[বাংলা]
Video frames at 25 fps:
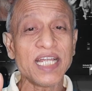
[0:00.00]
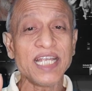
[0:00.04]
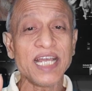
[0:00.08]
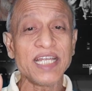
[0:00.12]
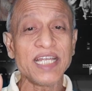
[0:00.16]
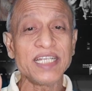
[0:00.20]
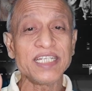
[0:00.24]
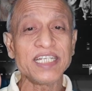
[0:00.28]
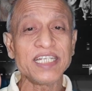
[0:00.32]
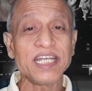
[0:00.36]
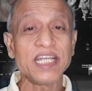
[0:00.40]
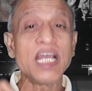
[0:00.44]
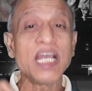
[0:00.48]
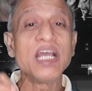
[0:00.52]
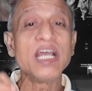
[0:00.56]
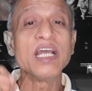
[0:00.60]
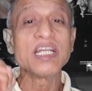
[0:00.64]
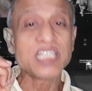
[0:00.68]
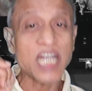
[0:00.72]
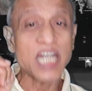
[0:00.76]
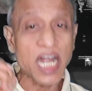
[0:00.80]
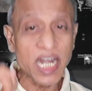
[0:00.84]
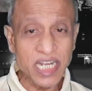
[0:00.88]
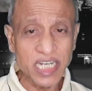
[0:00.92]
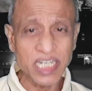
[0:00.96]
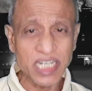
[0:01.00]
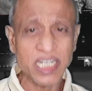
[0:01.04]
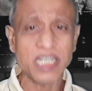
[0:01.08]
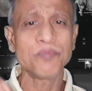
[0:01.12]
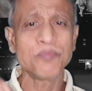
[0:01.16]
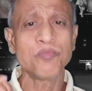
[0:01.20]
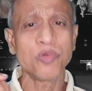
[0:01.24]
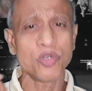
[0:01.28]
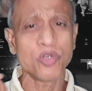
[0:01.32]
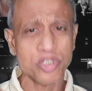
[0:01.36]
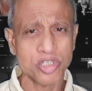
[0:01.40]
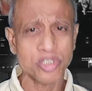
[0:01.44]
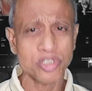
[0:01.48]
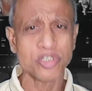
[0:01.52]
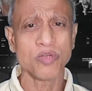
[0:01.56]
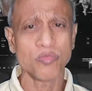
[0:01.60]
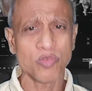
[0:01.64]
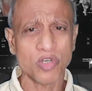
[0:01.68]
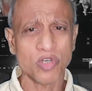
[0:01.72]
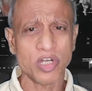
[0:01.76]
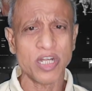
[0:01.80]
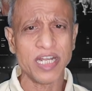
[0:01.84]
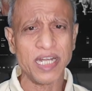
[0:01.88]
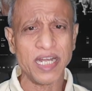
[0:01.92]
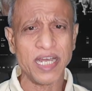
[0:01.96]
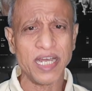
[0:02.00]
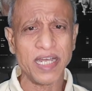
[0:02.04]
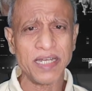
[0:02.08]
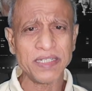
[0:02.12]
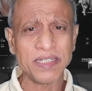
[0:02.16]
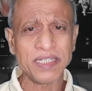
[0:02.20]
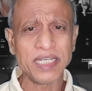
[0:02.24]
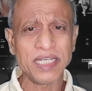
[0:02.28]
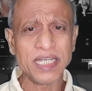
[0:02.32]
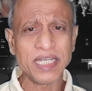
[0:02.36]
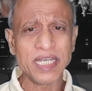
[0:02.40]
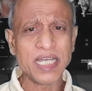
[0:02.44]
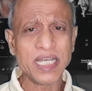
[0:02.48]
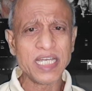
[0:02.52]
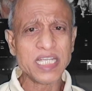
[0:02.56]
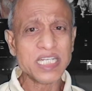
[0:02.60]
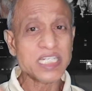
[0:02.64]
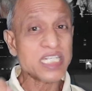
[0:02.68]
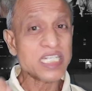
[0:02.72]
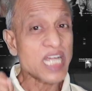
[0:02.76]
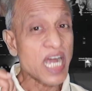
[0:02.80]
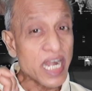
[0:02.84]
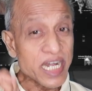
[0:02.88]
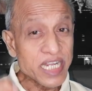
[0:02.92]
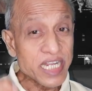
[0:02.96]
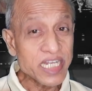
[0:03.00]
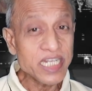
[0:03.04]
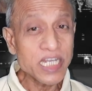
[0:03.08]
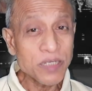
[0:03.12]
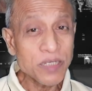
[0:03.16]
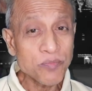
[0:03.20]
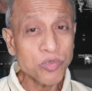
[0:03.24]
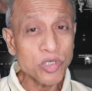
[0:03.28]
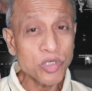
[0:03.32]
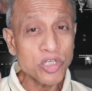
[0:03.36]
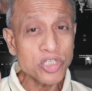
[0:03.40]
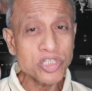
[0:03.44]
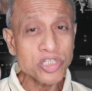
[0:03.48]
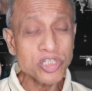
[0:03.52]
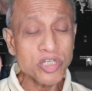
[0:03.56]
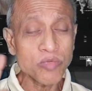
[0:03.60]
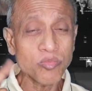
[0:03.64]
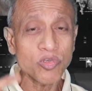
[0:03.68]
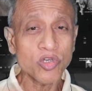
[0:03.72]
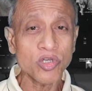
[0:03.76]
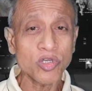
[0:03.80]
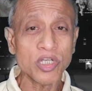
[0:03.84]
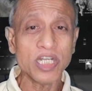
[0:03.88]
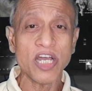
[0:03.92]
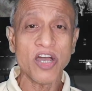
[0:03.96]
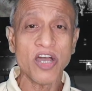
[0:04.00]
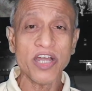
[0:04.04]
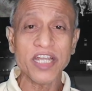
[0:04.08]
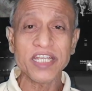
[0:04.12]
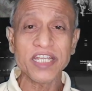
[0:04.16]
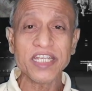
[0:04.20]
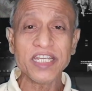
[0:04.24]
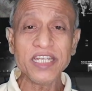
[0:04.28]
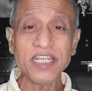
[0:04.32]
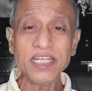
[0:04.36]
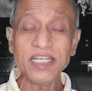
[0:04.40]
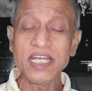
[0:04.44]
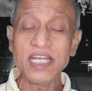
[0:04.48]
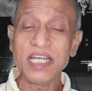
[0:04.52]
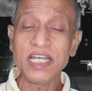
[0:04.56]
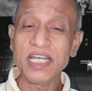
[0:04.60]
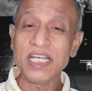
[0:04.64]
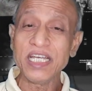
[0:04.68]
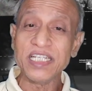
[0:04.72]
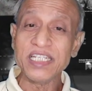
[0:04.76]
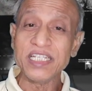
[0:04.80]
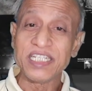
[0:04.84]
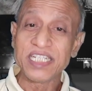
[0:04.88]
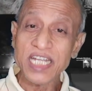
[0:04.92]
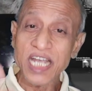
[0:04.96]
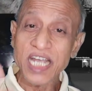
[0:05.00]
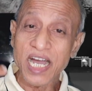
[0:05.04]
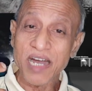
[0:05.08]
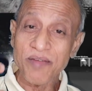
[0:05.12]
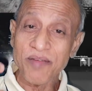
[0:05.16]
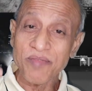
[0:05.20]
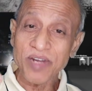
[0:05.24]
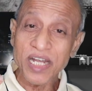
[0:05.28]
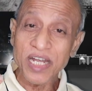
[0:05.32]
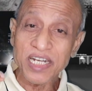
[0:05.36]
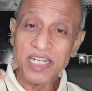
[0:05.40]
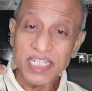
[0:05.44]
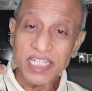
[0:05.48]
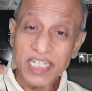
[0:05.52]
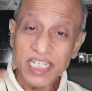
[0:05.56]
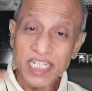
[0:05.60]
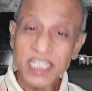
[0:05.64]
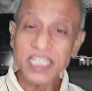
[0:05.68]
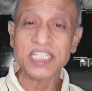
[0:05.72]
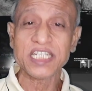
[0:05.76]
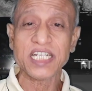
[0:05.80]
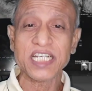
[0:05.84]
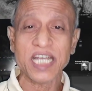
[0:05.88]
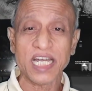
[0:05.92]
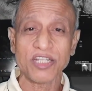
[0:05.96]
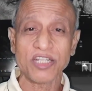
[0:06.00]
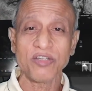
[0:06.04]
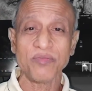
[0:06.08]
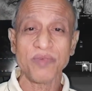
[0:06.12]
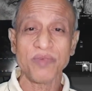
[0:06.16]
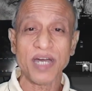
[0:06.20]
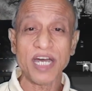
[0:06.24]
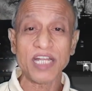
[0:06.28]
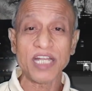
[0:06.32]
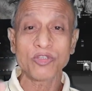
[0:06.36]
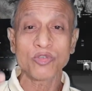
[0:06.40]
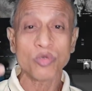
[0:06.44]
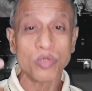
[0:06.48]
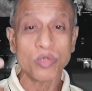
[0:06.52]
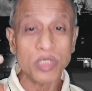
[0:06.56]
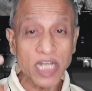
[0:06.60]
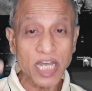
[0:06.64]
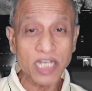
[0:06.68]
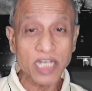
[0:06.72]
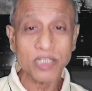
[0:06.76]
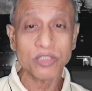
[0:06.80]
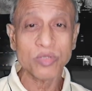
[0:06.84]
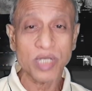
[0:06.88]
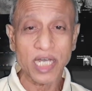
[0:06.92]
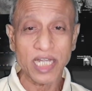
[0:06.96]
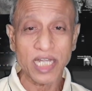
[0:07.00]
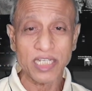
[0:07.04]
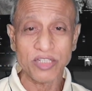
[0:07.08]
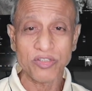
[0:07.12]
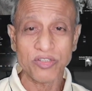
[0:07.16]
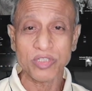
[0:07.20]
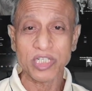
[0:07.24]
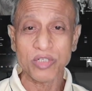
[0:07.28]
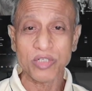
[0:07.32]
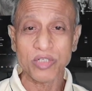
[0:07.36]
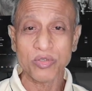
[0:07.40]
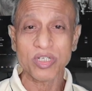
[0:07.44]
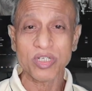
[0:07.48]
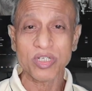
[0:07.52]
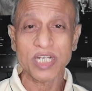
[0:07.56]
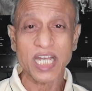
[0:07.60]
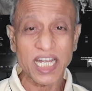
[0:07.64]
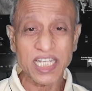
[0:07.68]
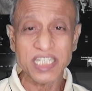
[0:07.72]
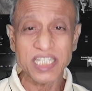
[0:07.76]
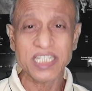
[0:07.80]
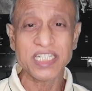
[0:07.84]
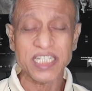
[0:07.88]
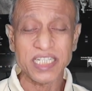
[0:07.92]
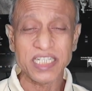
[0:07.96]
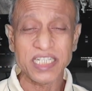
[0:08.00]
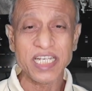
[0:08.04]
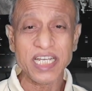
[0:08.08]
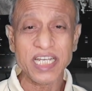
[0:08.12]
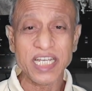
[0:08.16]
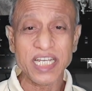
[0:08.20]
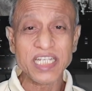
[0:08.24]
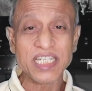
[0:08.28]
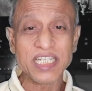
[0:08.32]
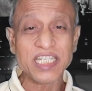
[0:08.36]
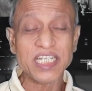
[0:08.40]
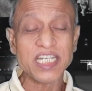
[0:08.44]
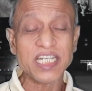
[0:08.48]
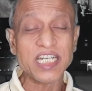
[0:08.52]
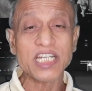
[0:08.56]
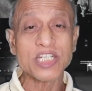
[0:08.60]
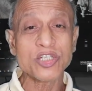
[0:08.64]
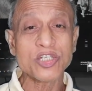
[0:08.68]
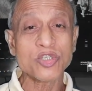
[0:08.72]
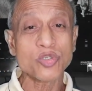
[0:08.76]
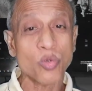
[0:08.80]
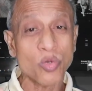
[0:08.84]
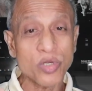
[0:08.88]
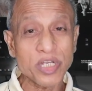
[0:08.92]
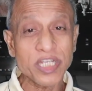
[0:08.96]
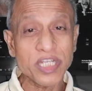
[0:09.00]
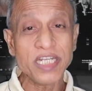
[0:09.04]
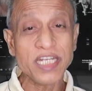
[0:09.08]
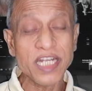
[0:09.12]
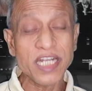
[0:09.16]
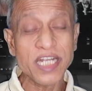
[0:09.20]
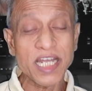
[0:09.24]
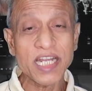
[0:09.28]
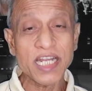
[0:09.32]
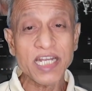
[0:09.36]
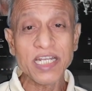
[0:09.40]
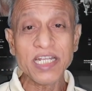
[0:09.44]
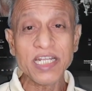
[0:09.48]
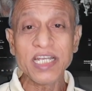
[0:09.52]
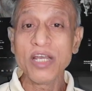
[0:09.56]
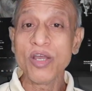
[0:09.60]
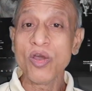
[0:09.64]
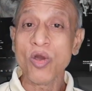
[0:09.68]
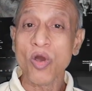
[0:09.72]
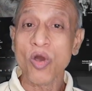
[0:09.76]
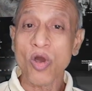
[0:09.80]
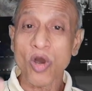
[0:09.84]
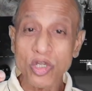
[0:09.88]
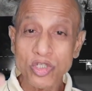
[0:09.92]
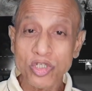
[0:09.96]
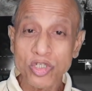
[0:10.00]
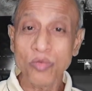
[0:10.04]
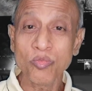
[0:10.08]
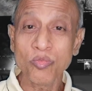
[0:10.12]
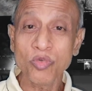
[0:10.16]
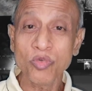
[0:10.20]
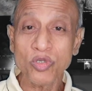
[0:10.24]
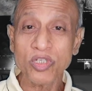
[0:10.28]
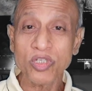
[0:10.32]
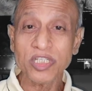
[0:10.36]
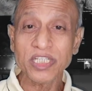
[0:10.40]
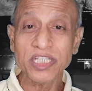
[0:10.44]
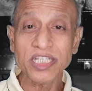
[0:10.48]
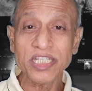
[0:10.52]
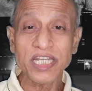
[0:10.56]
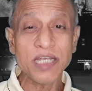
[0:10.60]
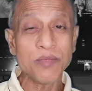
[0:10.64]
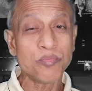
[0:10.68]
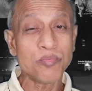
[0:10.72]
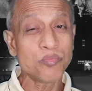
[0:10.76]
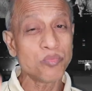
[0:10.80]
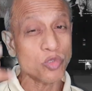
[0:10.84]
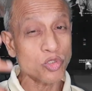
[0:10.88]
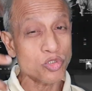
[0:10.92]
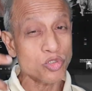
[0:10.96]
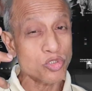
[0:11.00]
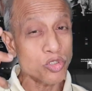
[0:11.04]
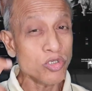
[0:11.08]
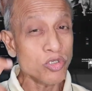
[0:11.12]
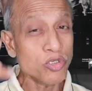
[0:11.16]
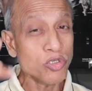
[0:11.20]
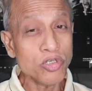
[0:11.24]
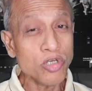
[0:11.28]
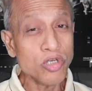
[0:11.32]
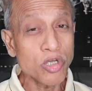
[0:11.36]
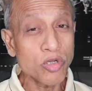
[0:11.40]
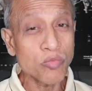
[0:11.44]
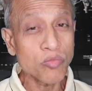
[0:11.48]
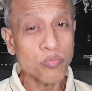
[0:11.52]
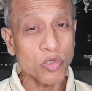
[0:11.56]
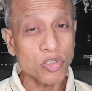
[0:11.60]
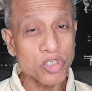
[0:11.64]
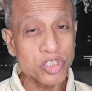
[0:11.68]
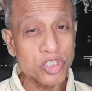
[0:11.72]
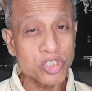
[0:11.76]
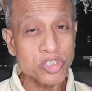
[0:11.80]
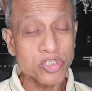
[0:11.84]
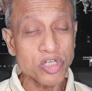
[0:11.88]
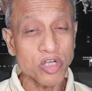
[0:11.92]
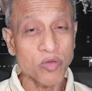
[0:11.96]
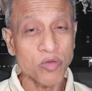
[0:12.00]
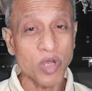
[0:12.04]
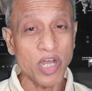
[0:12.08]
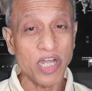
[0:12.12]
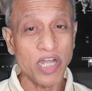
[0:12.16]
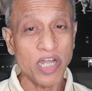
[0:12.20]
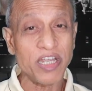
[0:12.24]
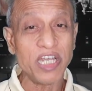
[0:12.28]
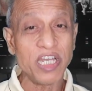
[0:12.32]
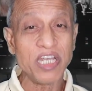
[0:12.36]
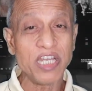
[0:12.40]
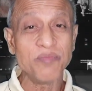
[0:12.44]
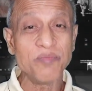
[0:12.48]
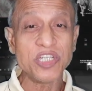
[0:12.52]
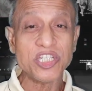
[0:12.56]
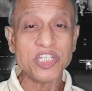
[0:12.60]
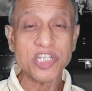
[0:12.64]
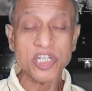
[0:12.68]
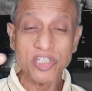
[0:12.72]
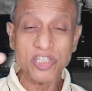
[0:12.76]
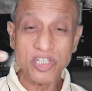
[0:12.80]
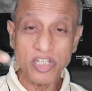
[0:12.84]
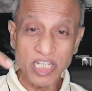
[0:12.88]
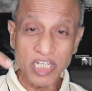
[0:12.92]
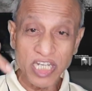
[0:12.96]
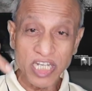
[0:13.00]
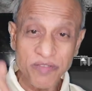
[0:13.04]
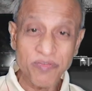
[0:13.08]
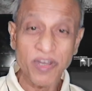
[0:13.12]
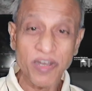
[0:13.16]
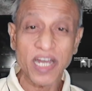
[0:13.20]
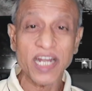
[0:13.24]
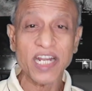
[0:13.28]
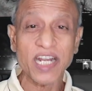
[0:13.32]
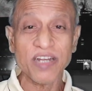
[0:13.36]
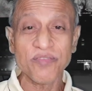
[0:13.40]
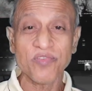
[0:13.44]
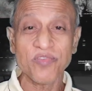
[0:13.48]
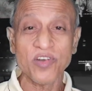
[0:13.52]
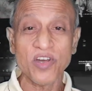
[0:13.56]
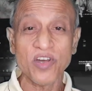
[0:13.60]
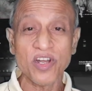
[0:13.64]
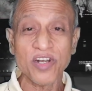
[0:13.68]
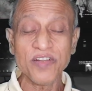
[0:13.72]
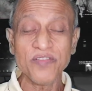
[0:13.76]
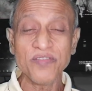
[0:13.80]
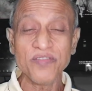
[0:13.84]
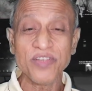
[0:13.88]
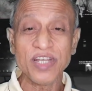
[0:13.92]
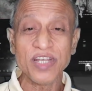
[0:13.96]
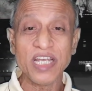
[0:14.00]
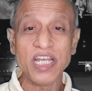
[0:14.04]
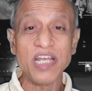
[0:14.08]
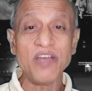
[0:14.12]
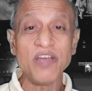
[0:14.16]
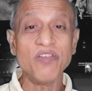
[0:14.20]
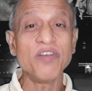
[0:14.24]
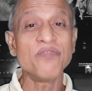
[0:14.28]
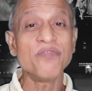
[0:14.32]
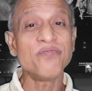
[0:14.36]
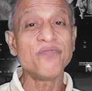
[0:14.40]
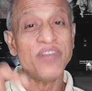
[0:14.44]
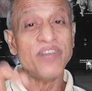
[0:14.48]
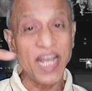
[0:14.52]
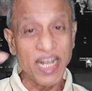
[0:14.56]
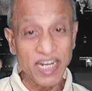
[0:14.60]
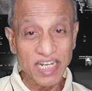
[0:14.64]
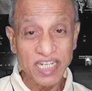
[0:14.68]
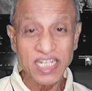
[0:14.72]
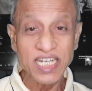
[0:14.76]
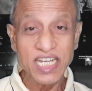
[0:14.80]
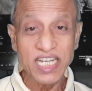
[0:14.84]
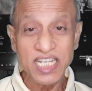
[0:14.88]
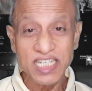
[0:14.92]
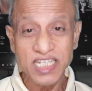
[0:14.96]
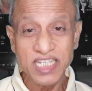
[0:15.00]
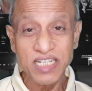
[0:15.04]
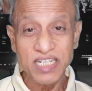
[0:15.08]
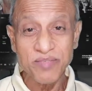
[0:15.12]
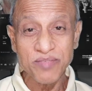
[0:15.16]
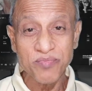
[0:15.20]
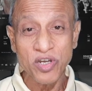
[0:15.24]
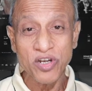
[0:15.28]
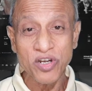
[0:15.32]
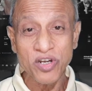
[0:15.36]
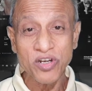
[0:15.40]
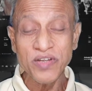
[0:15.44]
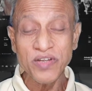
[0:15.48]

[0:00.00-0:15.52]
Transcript: যায় যে শারীরিক পরিশ্রম করে না শারীরিক পরিশ্রম করলে হয় কি যে আমরা রিচ খাদ্য বা তৈলাক্ত খাদ্য যেগুলো খাচ্ছি সেটা শরীরের হজম করতে প্রচণ্ড পরিশ্রম হয় বিশেষ করে লিভারের পর এবং প্র্যাঙ্কিয়াসের পর